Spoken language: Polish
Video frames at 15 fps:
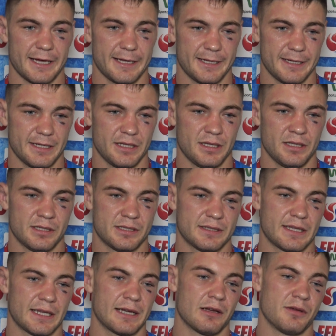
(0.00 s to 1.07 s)
ale
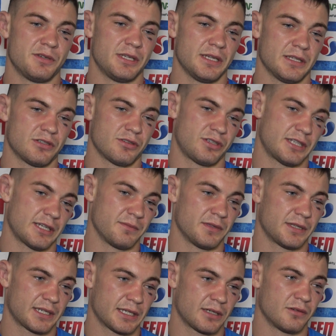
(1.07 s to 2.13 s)
starałem się coś
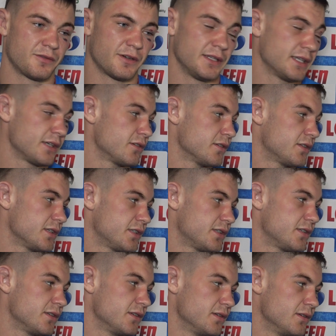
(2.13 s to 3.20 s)
tam takiego fajnego
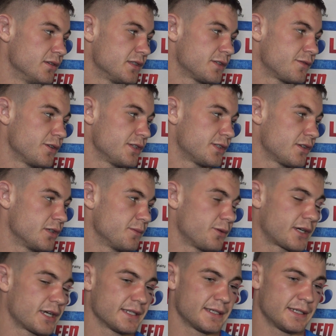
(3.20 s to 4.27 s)
też y, ze swojej strony
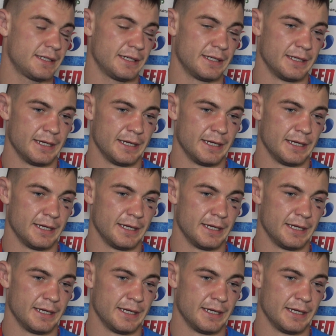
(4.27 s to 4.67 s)
pokazać.